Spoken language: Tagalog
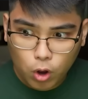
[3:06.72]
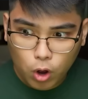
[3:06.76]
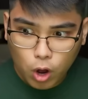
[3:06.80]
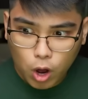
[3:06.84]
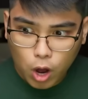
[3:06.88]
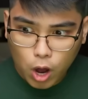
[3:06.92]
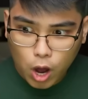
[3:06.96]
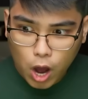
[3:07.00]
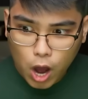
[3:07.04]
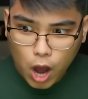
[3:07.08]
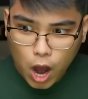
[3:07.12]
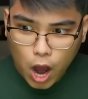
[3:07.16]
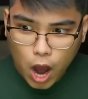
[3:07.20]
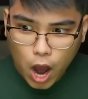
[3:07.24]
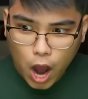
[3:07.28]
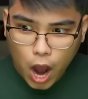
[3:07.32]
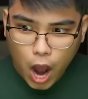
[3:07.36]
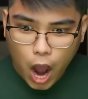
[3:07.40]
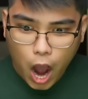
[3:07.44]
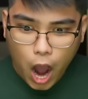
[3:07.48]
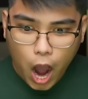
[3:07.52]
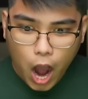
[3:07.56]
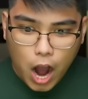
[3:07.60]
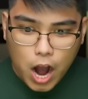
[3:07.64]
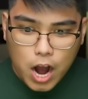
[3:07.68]

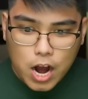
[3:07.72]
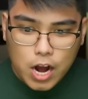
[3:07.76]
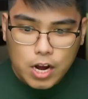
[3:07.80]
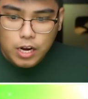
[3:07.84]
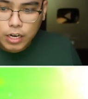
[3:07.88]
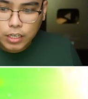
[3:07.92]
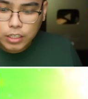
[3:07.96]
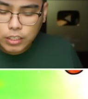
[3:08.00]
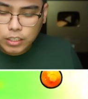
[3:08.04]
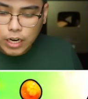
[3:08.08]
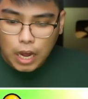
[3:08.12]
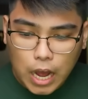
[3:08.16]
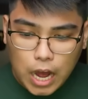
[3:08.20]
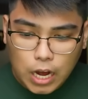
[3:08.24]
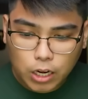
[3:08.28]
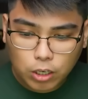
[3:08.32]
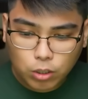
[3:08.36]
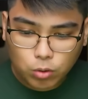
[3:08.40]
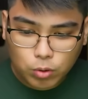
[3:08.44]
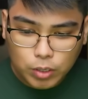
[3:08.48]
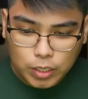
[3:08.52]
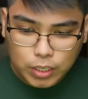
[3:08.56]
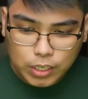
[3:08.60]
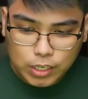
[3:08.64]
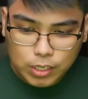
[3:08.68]
Oh!
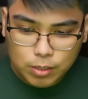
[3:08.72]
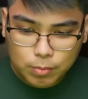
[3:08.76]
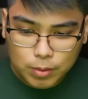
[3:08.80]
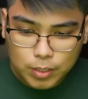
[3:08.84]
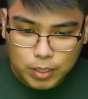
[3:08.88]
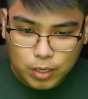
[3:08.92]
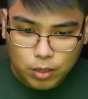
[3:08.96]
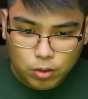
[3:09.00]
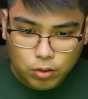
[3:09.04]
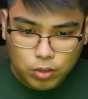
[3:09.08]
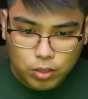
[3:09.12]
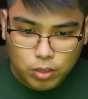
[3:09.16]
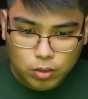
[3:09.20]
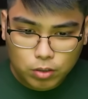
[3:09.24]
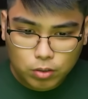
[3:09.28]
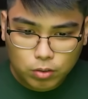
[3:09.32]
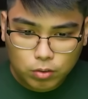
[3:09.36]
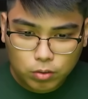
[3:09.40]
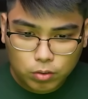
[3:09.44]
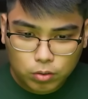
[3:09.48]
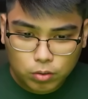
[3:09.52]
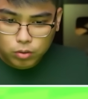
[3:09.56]
Nakakuha na naman ako nung